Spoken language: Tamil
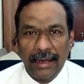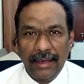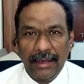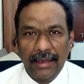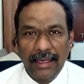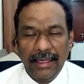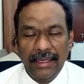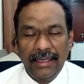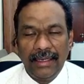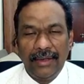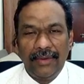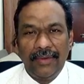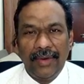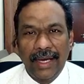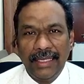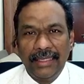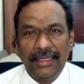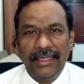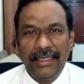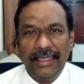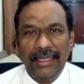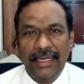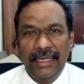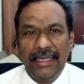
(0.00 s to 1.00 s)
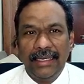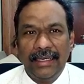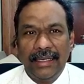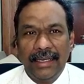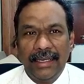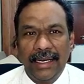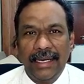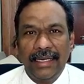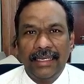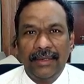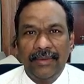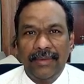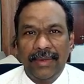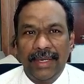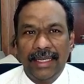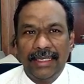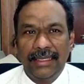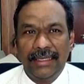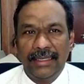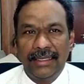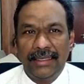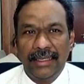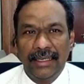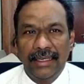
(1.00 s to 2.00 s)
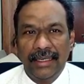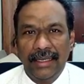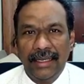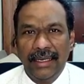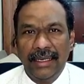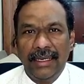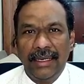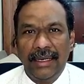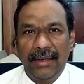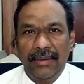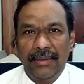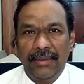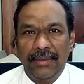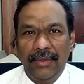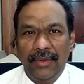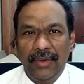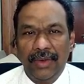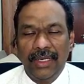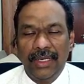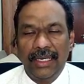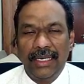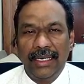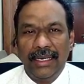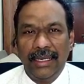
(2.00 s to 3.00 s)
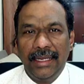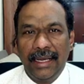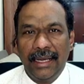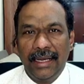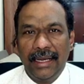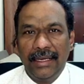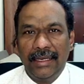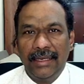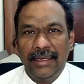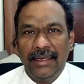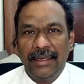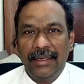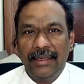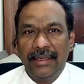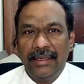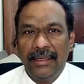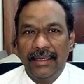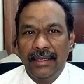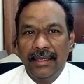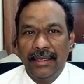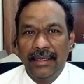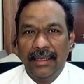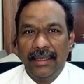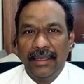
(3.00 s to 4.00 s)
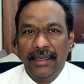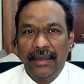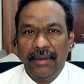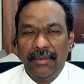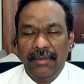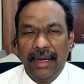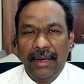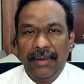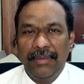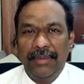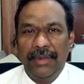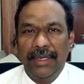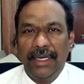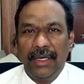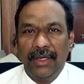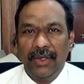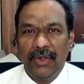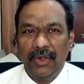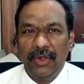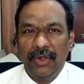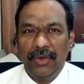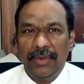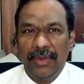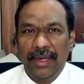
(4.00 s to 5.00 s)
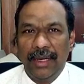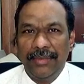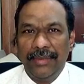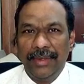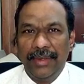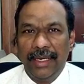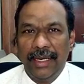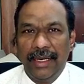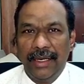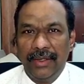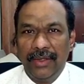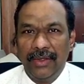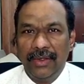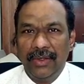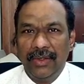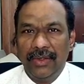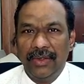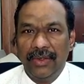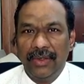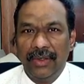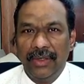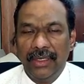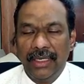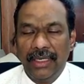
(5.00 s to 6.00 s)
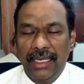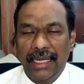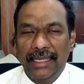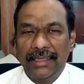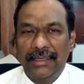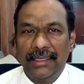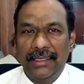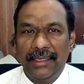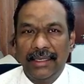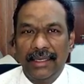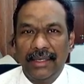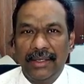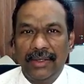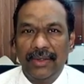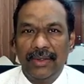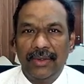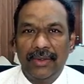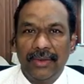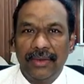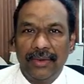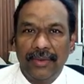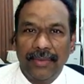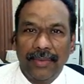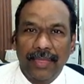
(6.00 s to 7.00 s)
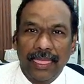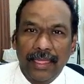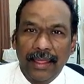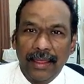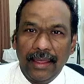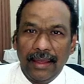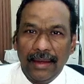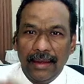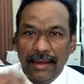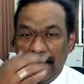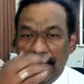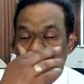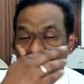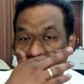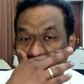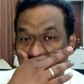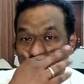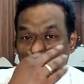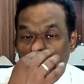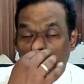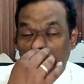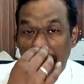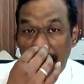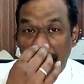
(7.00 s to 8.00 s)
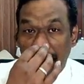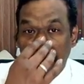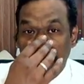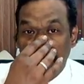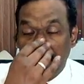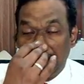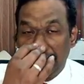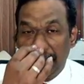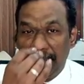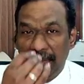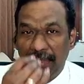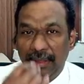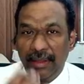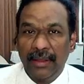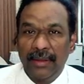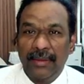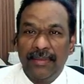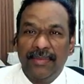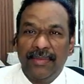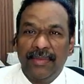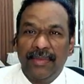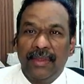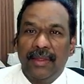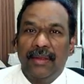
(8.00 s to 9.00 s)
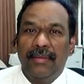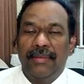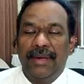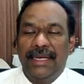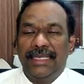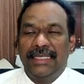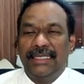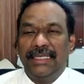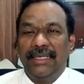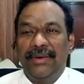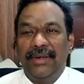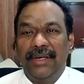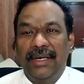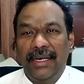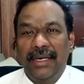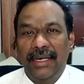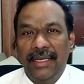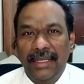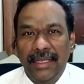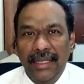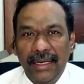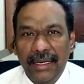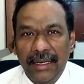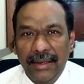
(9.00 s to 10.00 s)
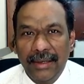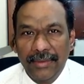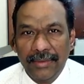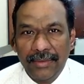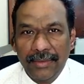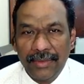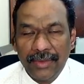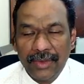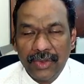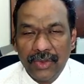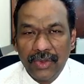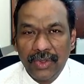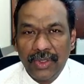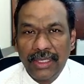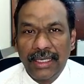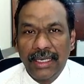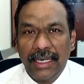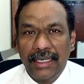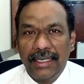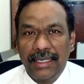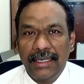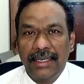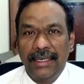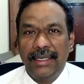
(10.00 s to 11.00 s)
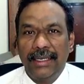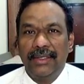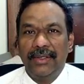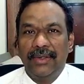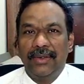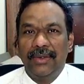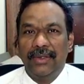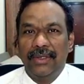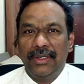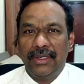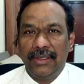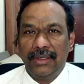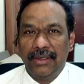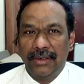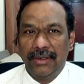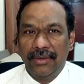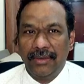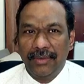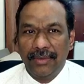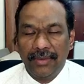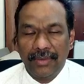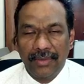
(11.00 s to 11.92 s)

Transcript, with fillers: என்ற வார்த்தையை கேட்ட மாத்திரத்திலேயே நாம் உடனடியாக மாமனாரோ மாமியாரோ நாத்தனாரோ நண்பர்களையோ மற்றவர்களை தான் நாம் சுட்டிக்காட்ட நினைத்துக் கொண்டிருக்கிறோம்